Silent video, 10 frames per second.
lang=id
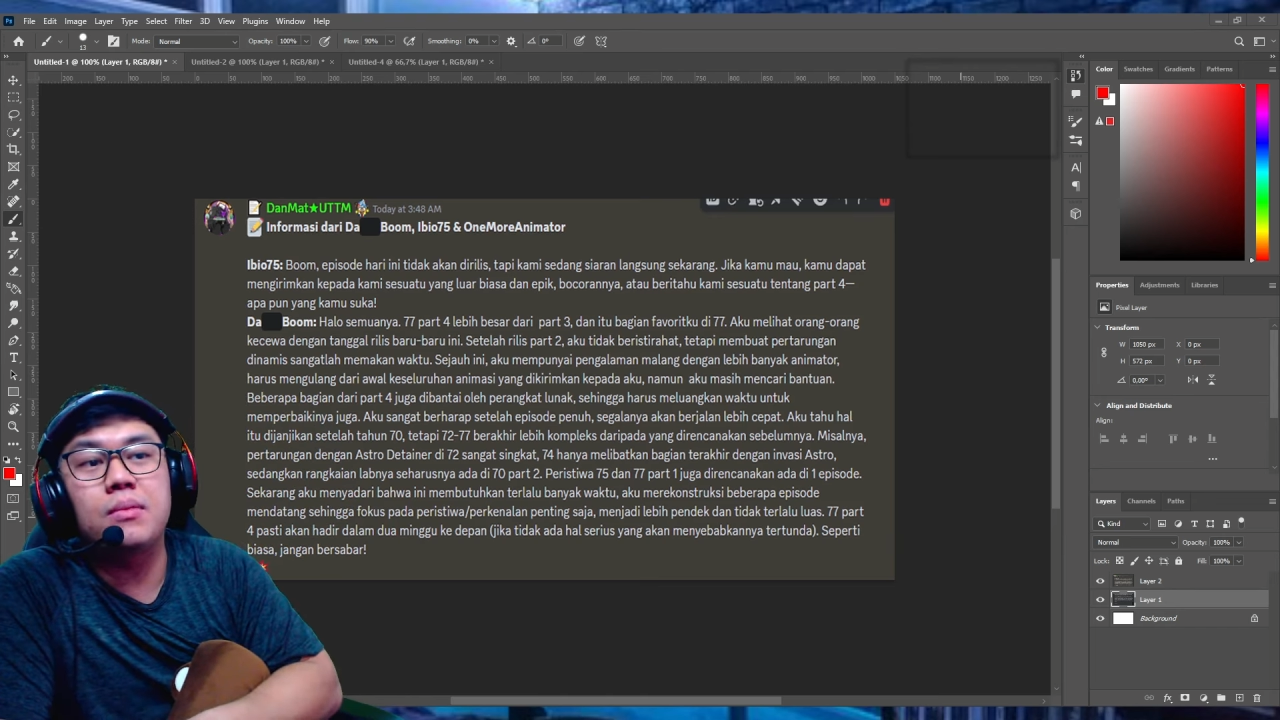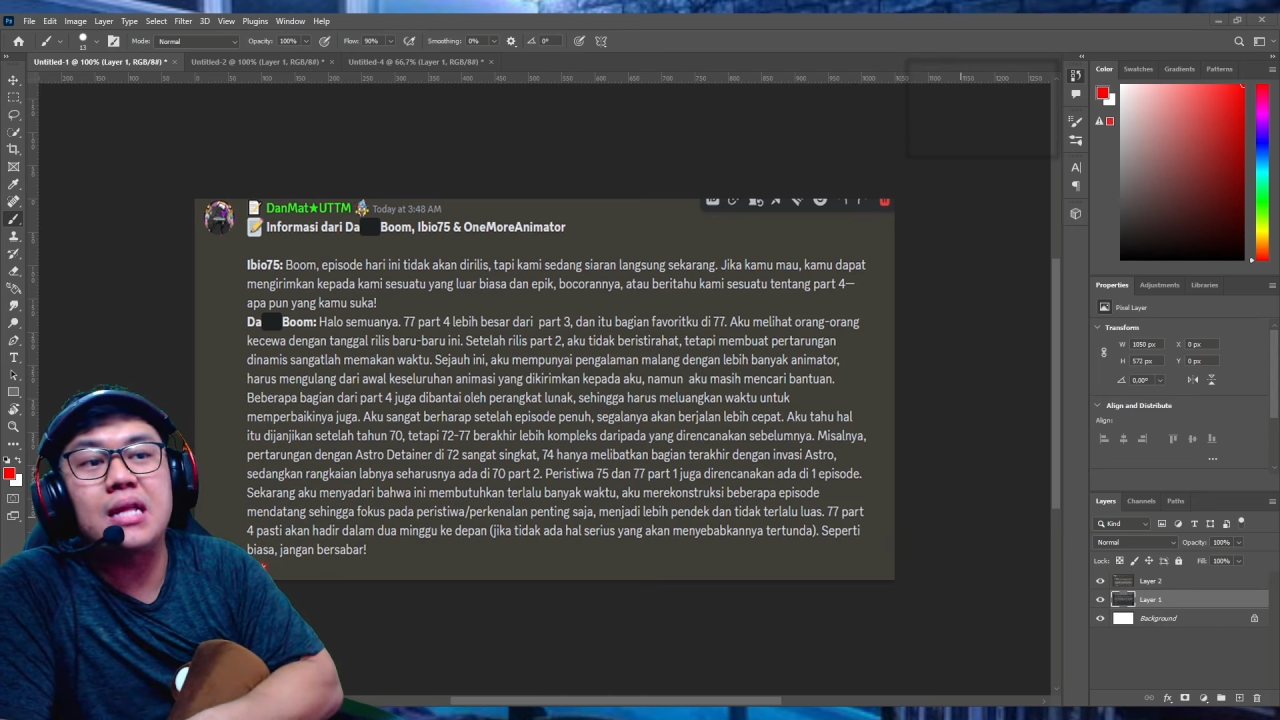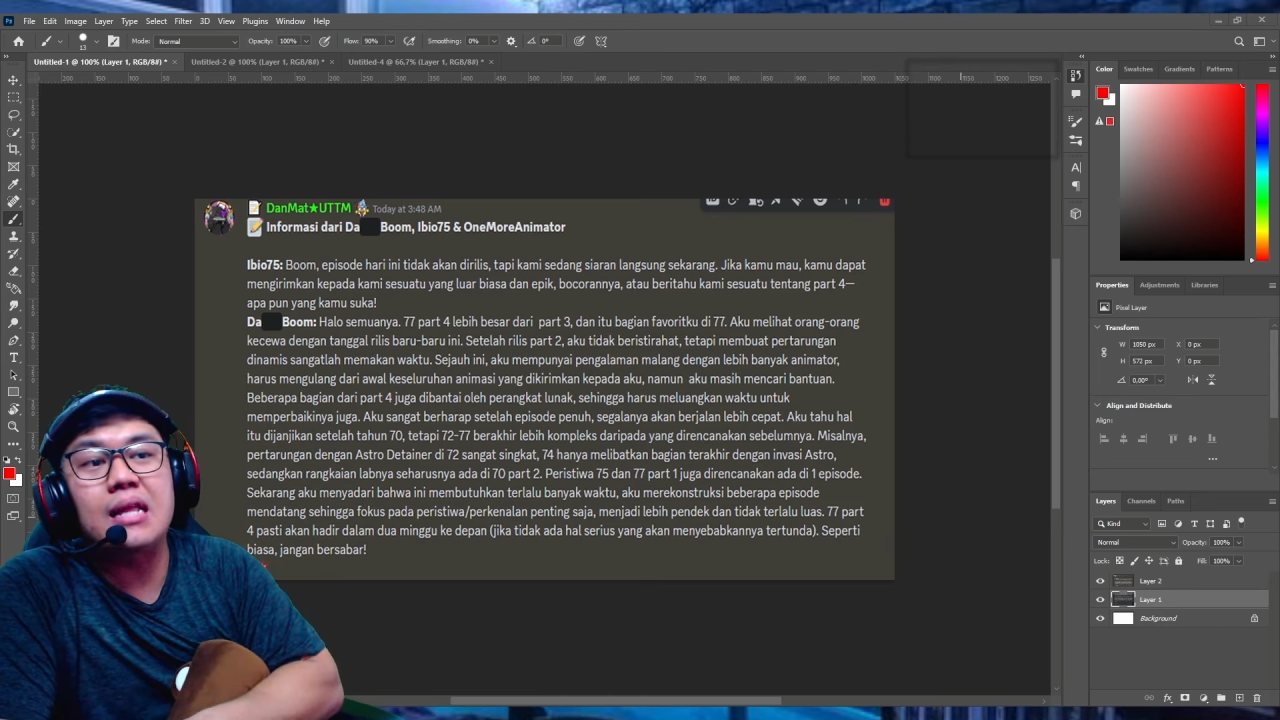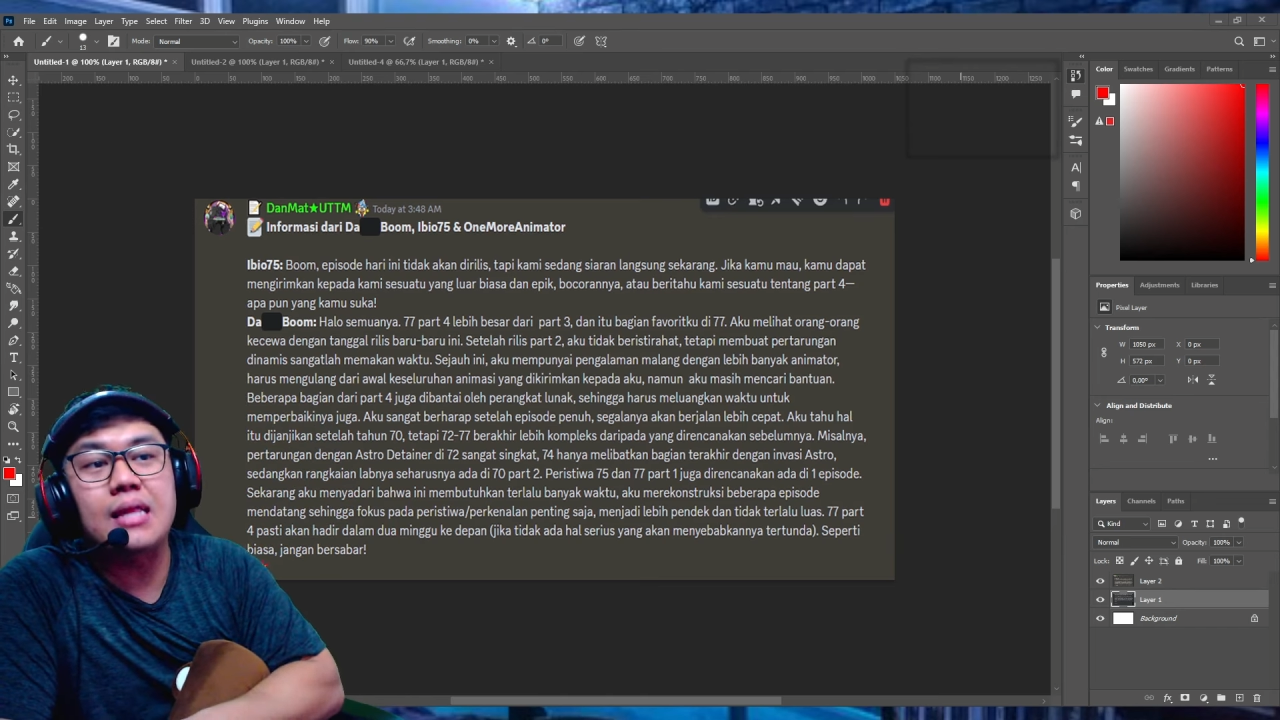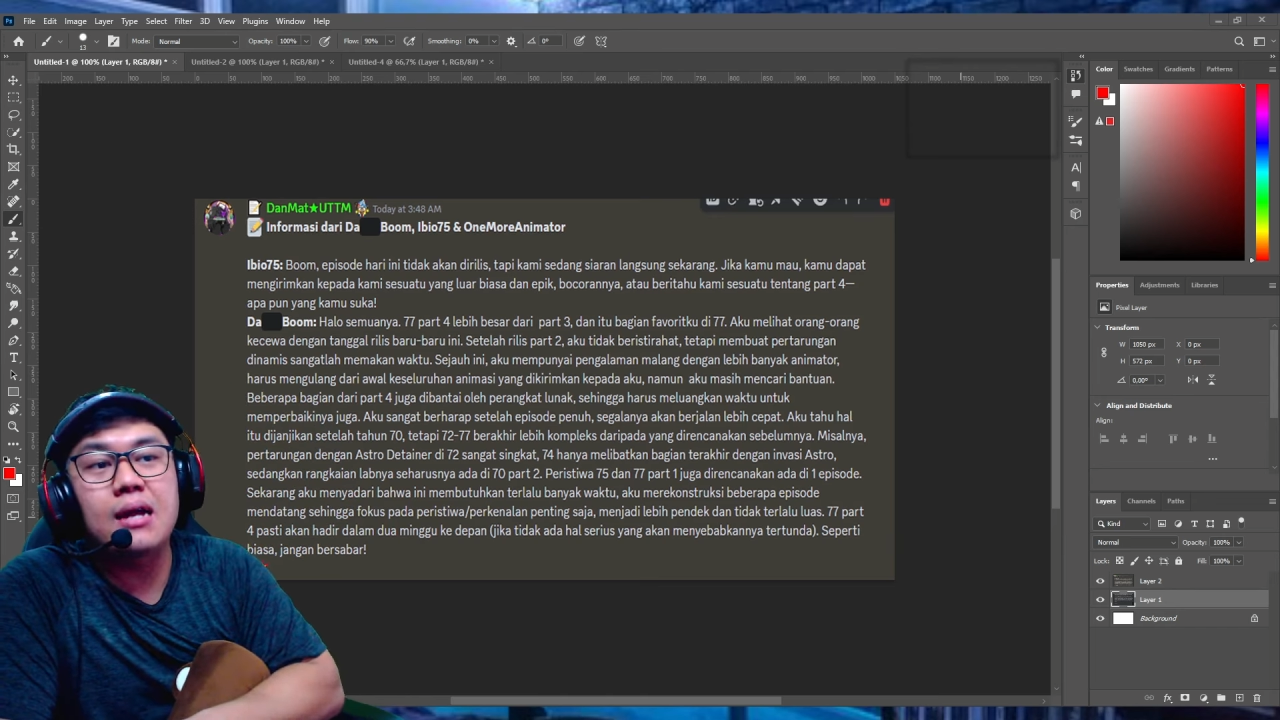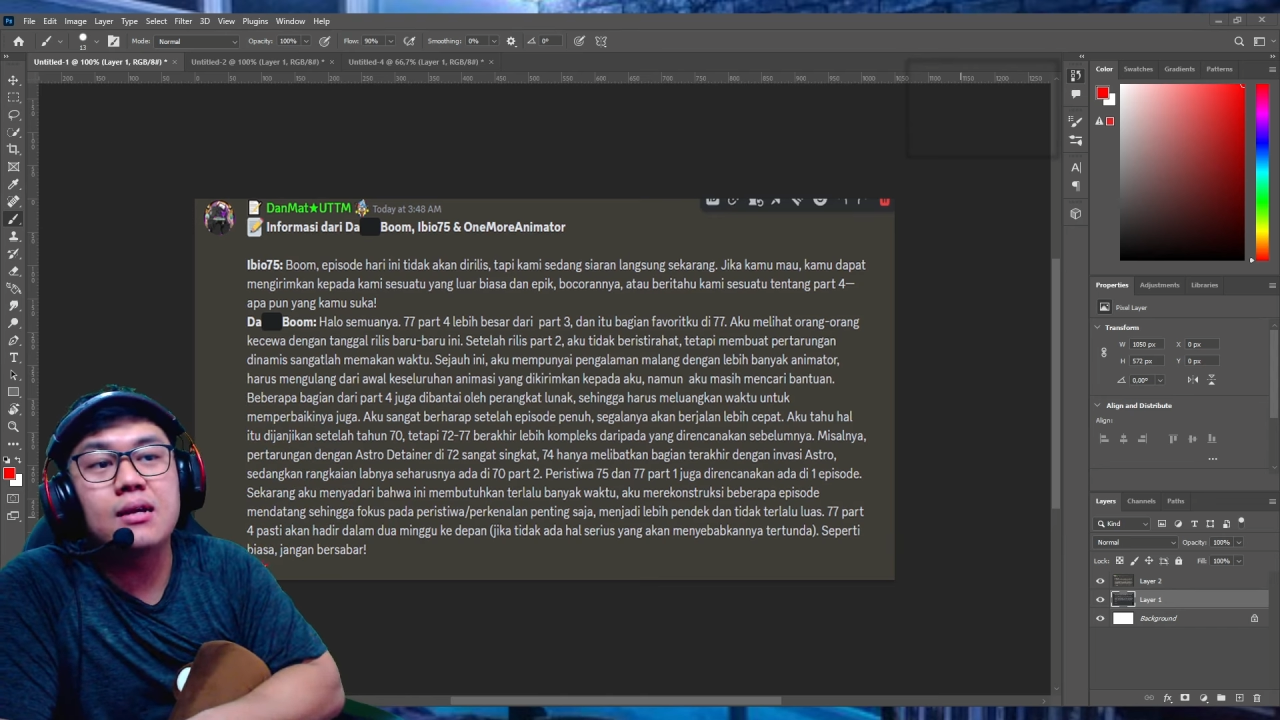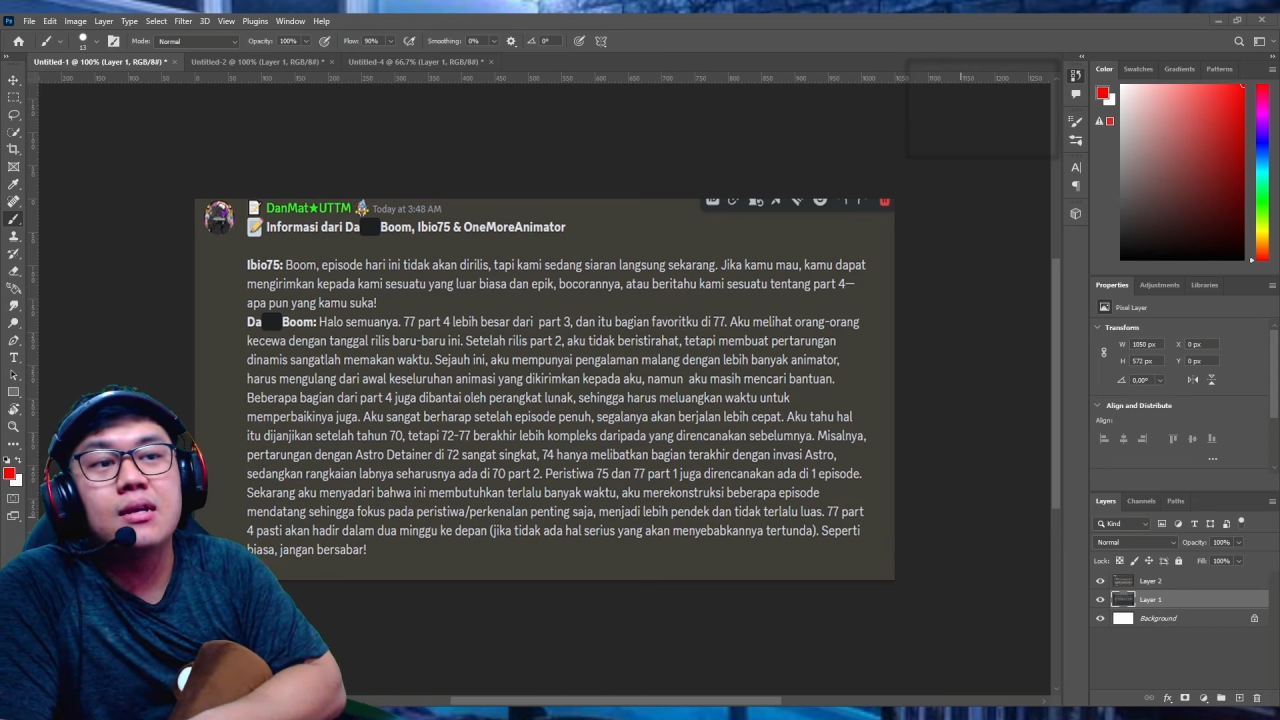mendatang